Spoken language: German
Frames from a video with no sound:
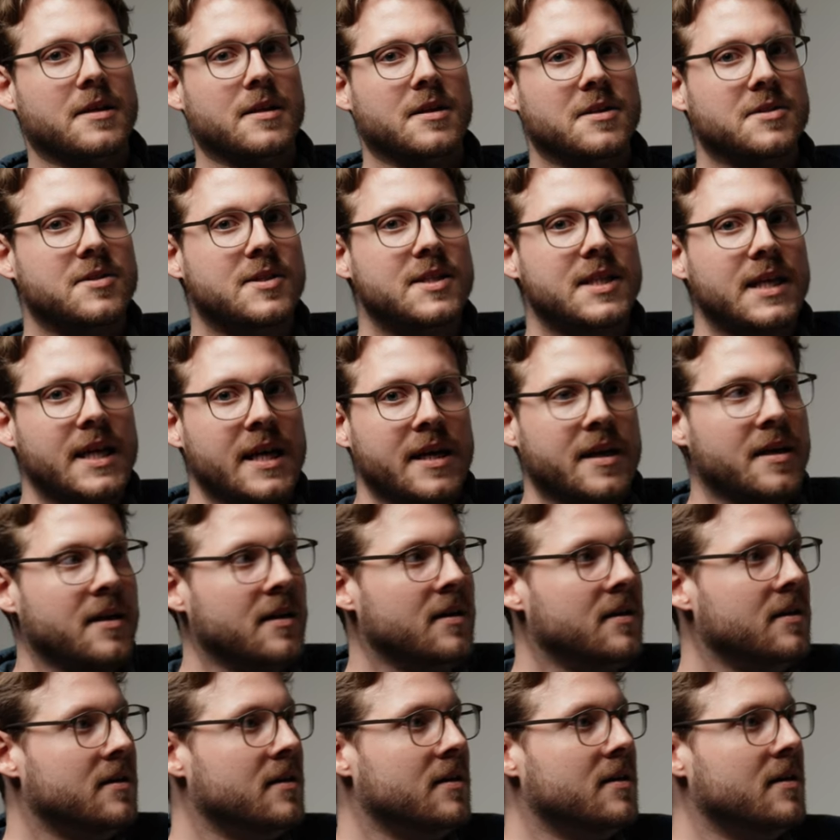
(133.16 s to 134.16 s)
ihr das gesehen?
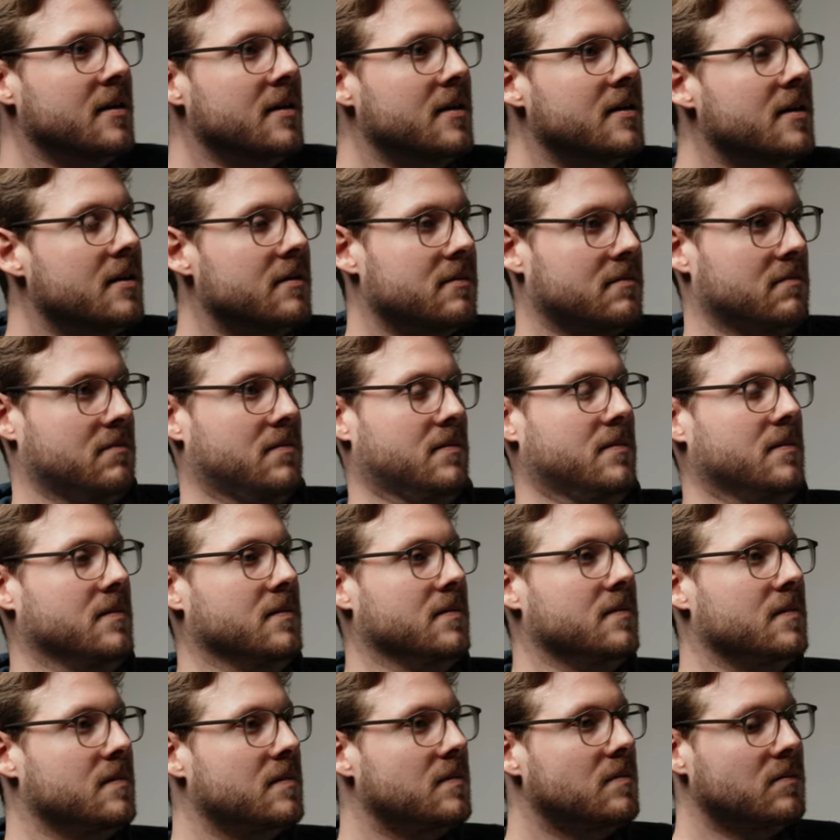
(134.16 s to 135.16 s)

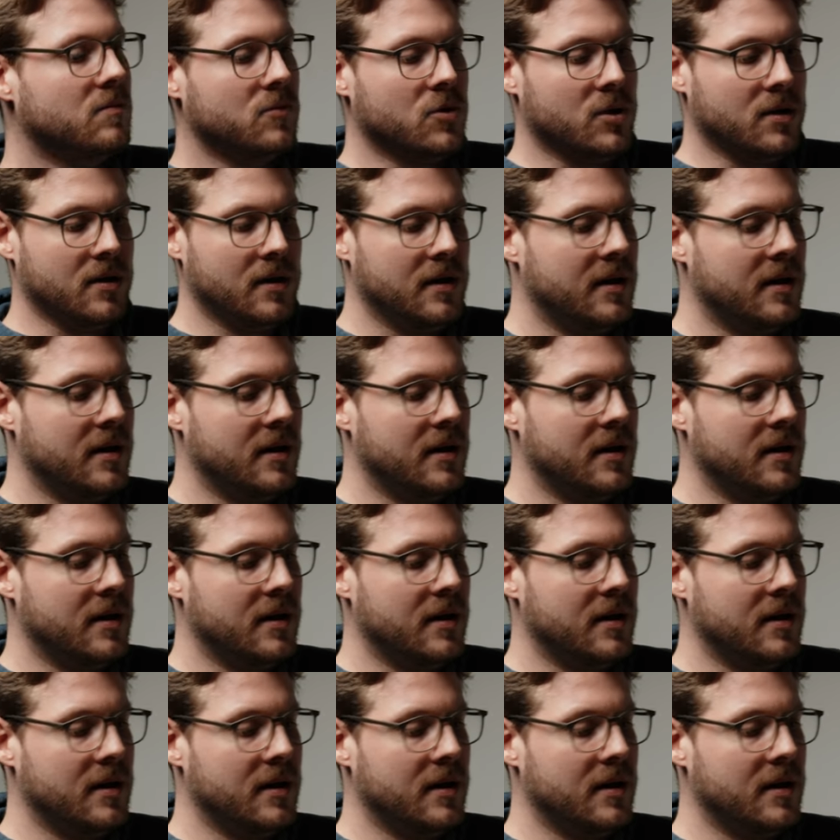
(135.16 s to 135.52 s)
Boah,